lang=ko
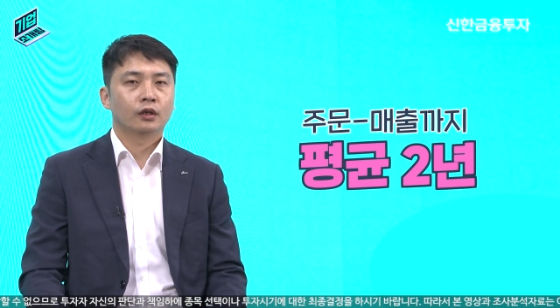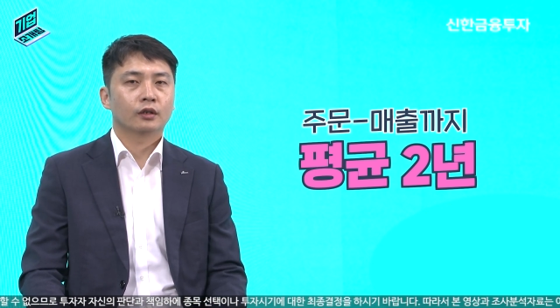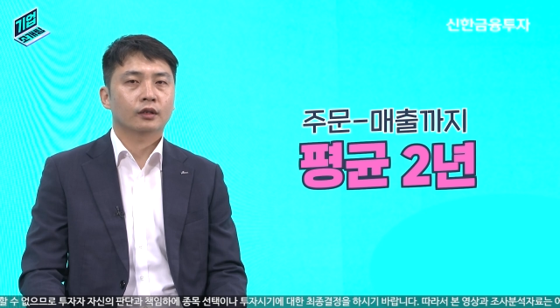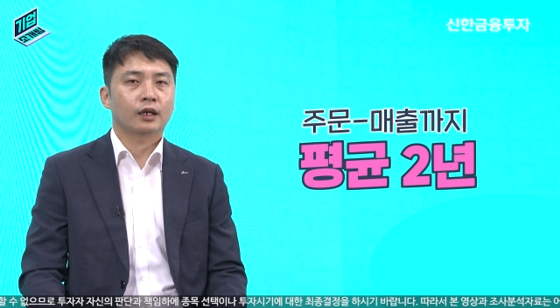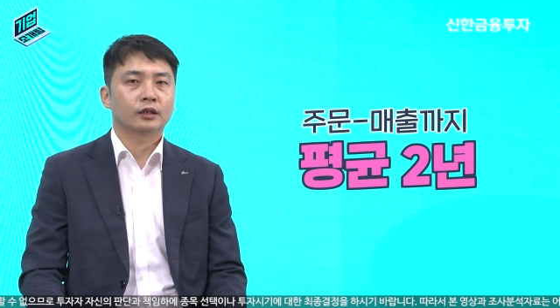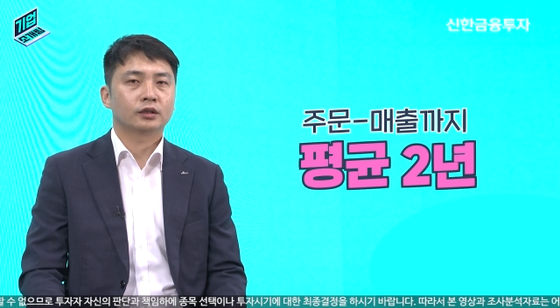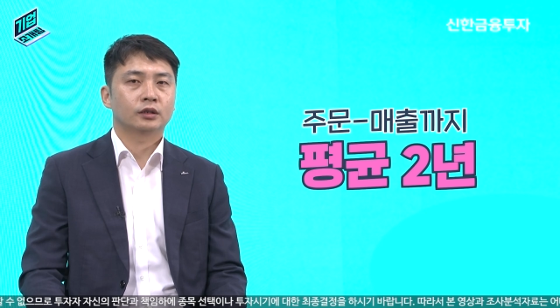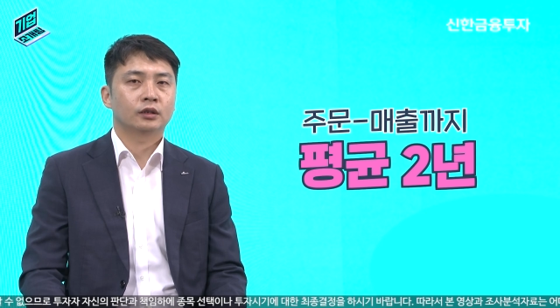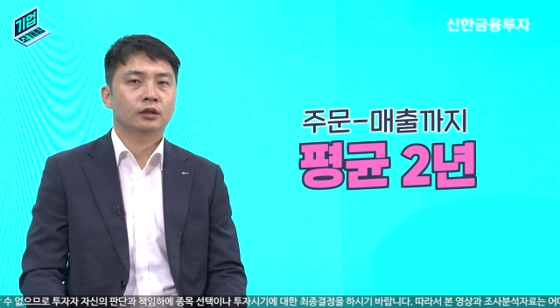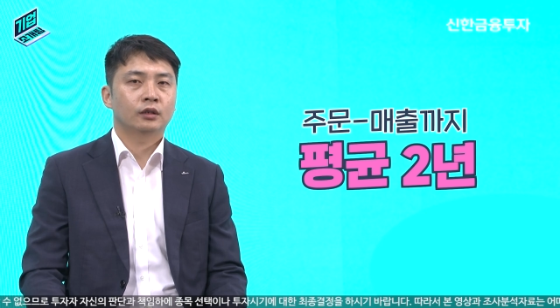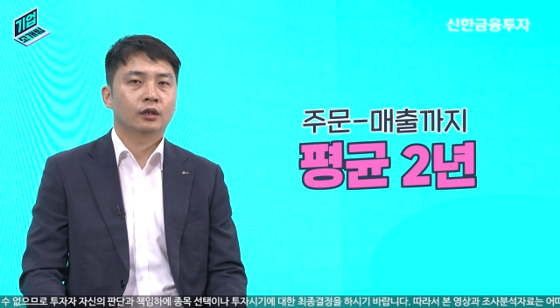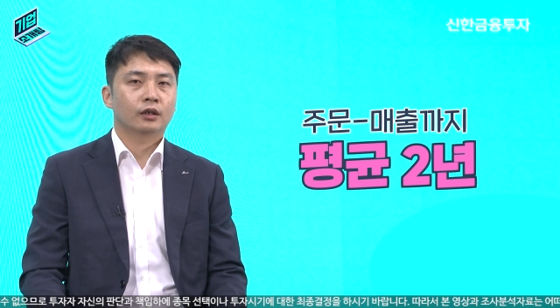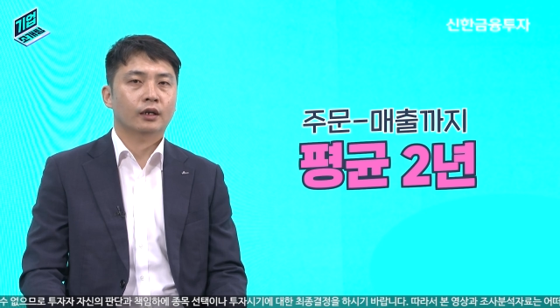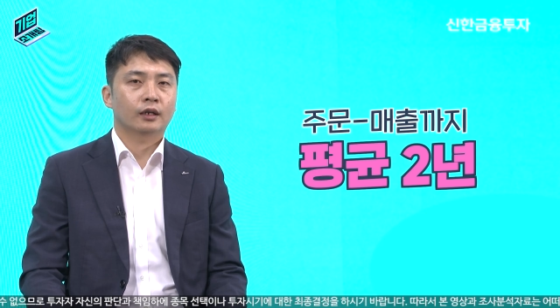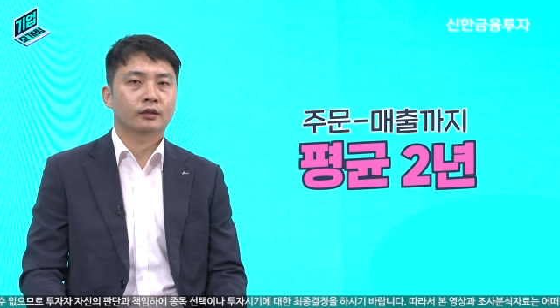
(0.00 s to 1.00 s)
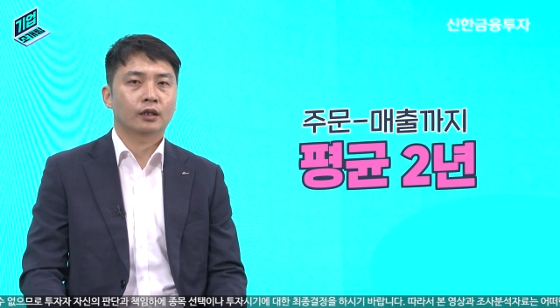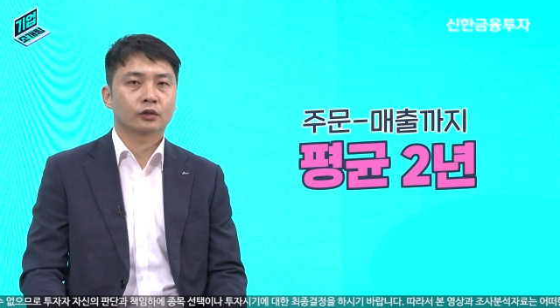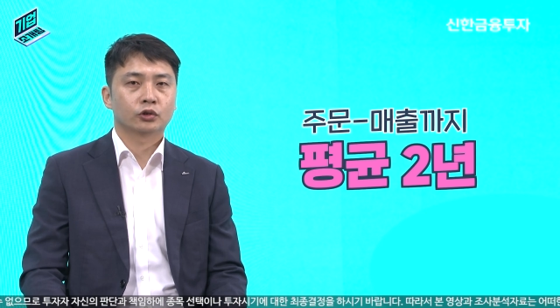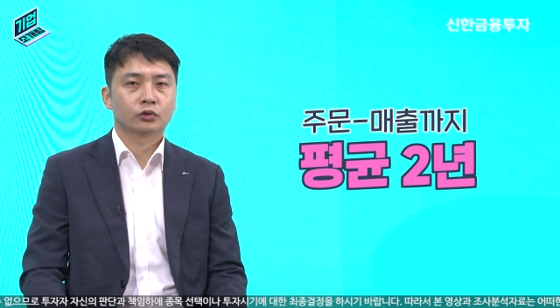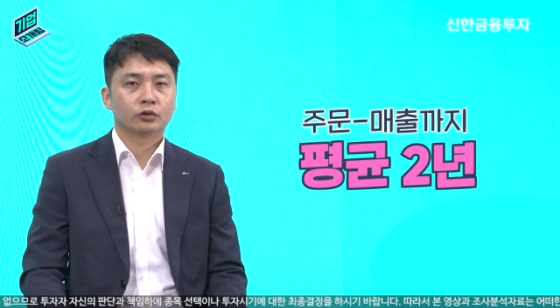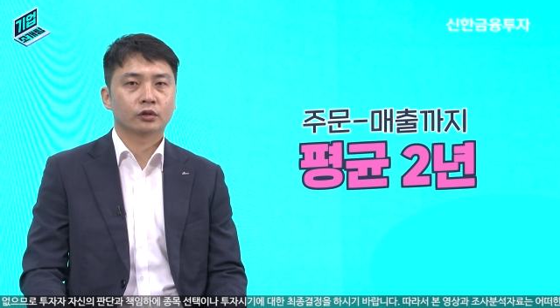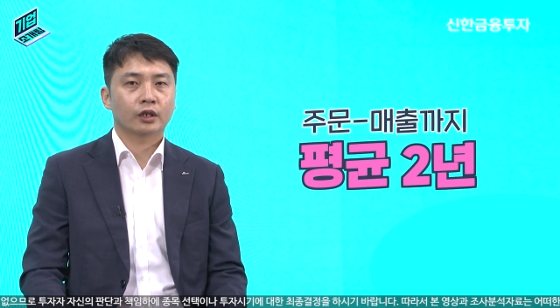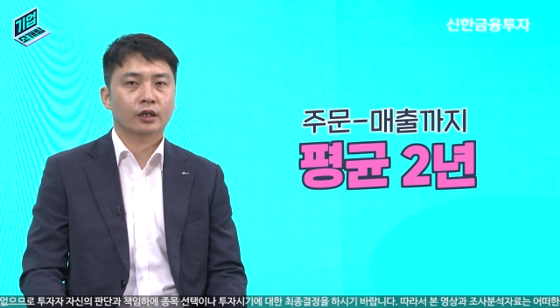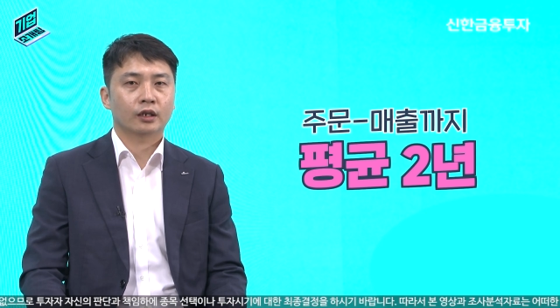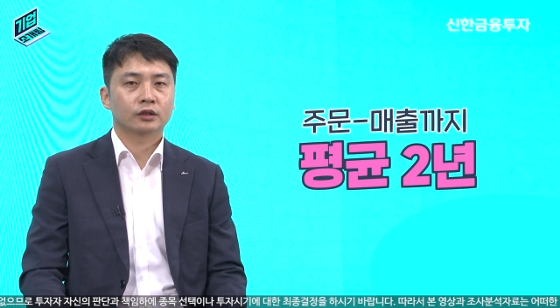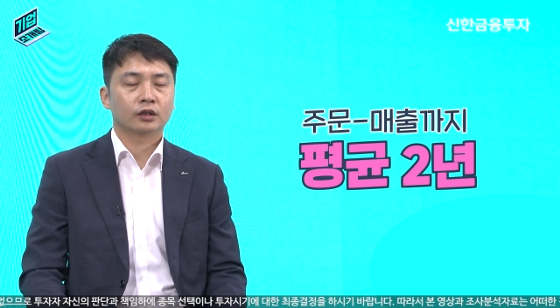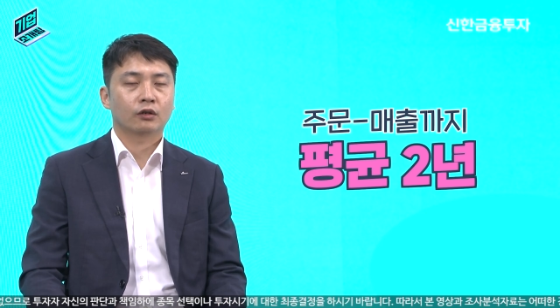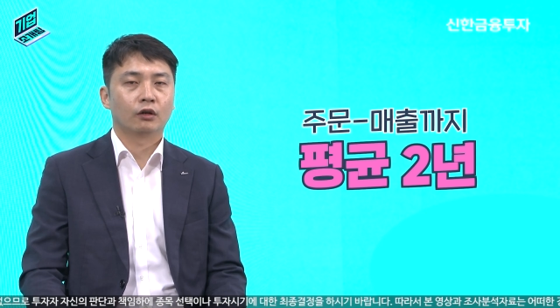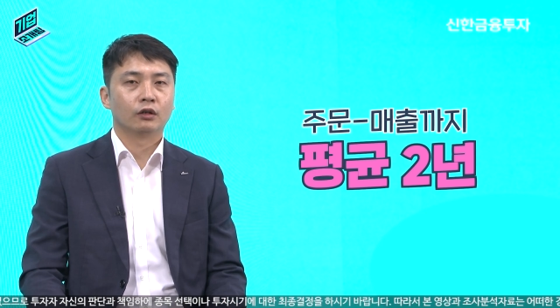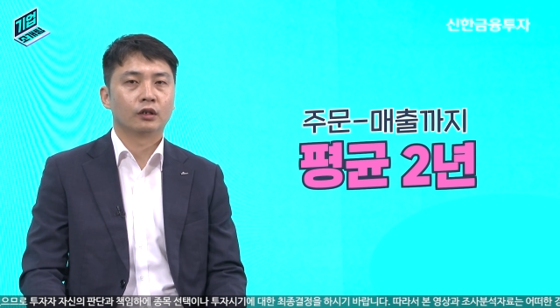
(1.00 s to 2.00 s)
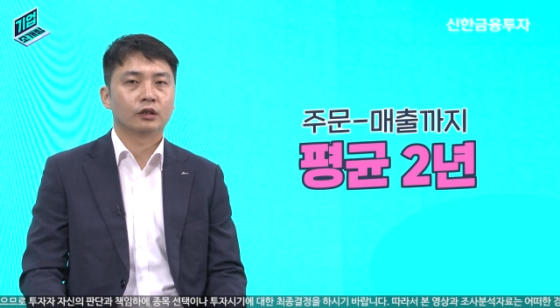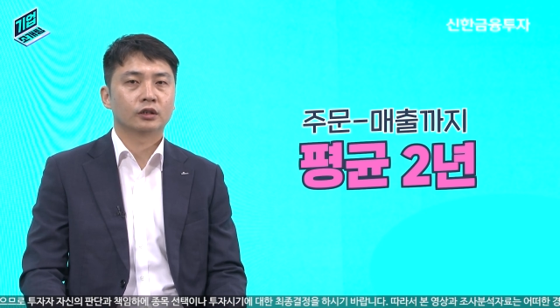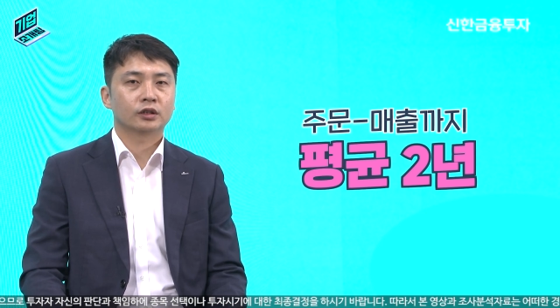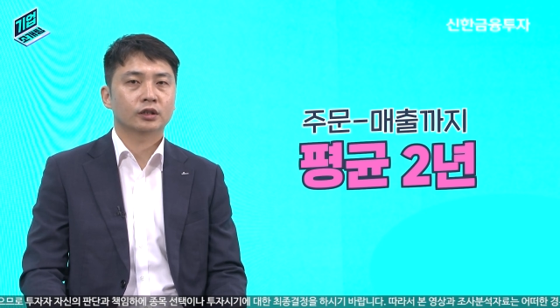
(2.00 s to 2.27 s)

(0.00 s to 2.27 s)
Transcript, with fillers: 다시 갖다 주는 데까지 걸리는